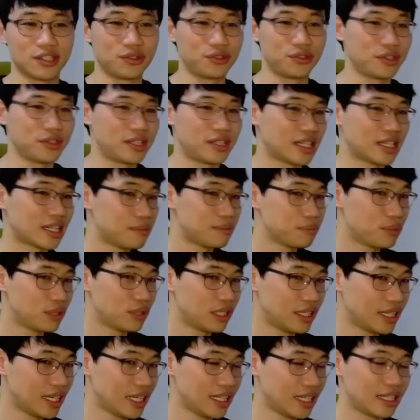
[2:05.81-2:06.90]
Do you think I'm
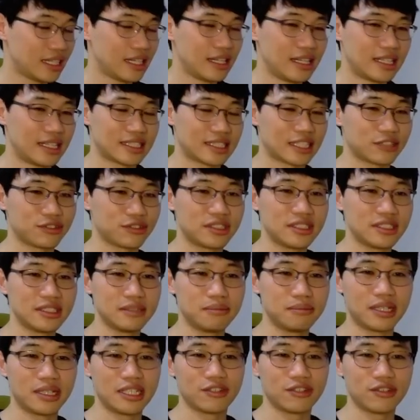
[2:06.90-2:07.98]
pretty? 자주 쓰는
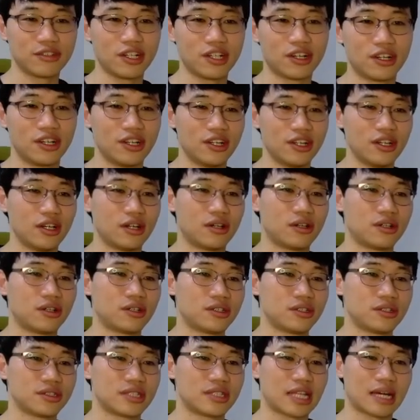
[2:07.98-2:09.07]
말이고요.
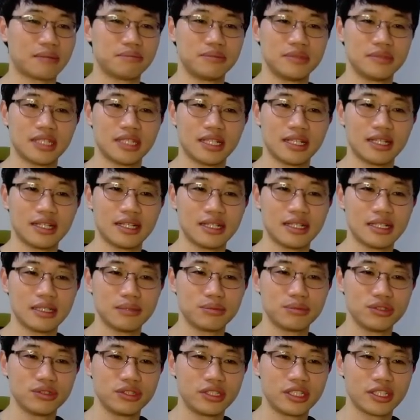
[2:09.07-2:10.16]
어,
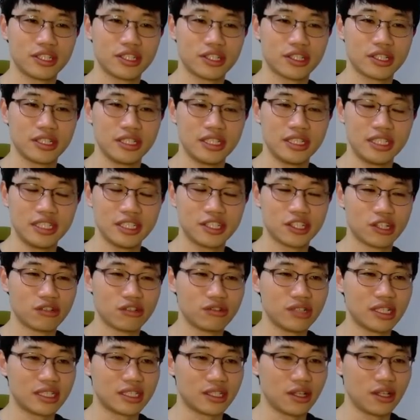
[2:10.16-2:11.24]
남자분들일
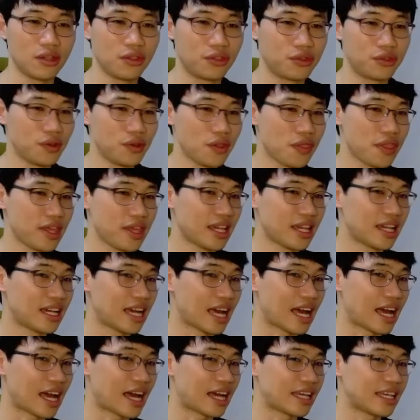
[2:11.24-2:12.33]
경우에는 Do you think
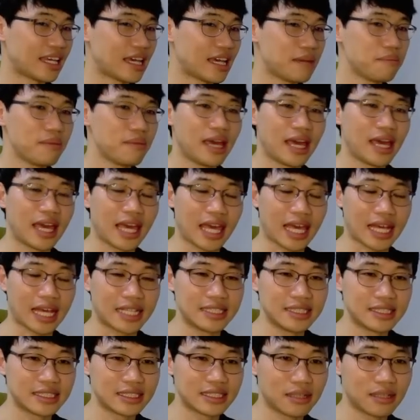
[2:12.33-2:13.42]
I am
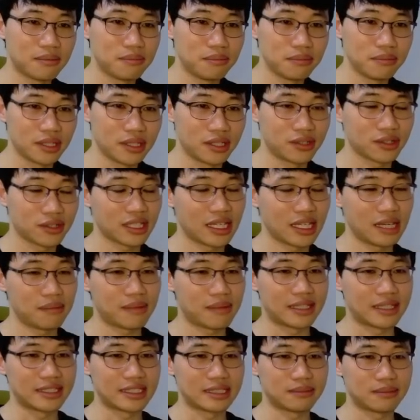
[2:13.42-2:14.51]
handsome? 이렇게
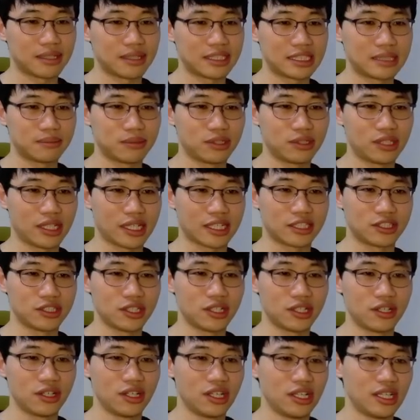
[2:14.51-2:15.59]
말씀하시면
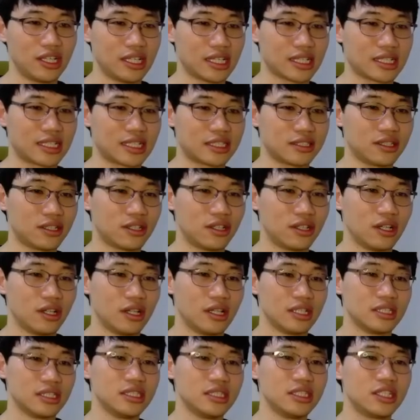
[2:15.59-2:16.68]
되겠죠. 그래서
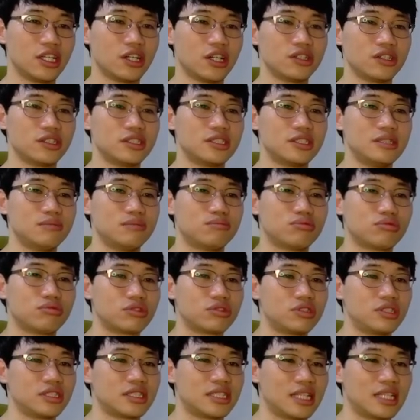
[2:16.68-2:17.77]
의견을
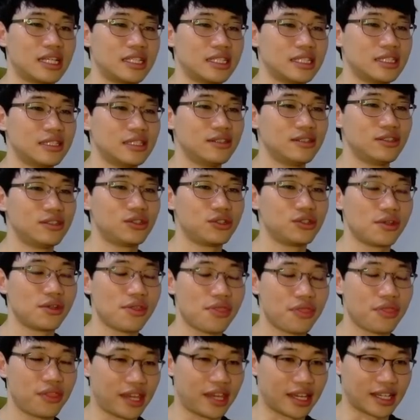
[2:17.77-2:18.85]
물을 때는 Do you
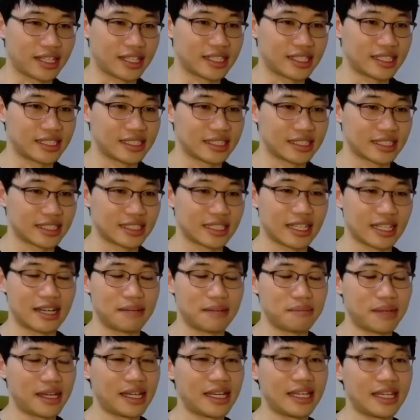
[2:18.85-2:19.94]
think? 그
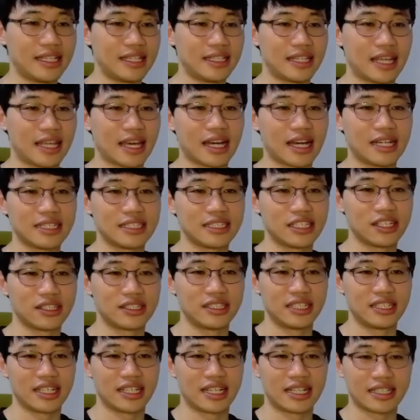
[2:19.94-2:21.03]
다음에 내가 의견을
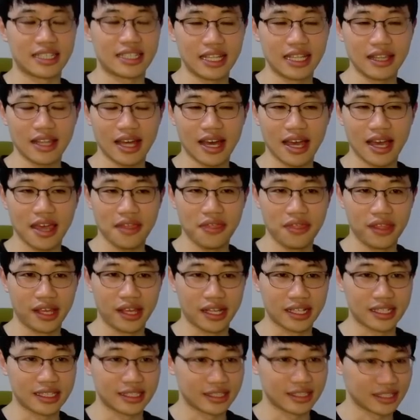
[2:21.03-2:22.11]
얘기할 때 I
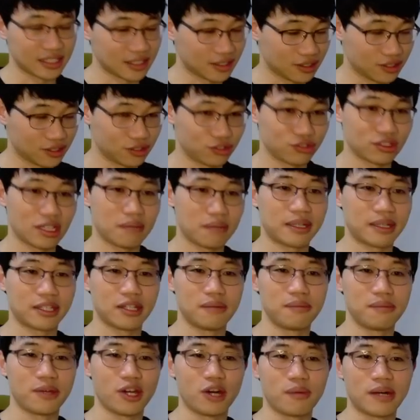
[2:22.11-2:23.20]
think. 그 두 개 패턴
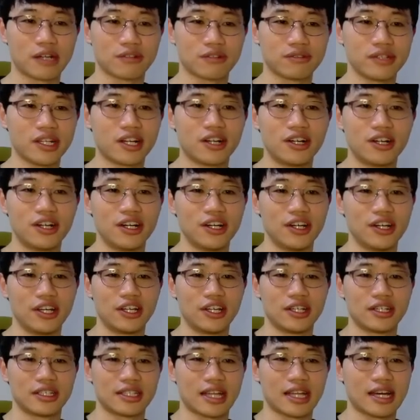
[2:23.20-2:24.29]
배워봤고요.
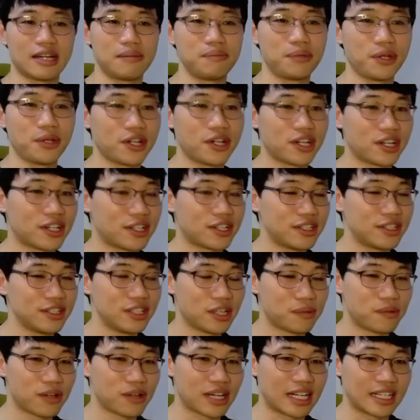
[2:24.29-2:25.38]
다음 표현
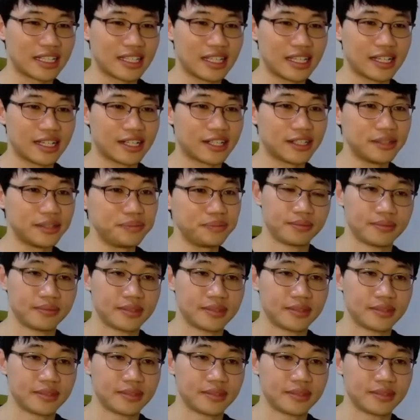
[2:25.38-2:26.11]
넘어갈게요.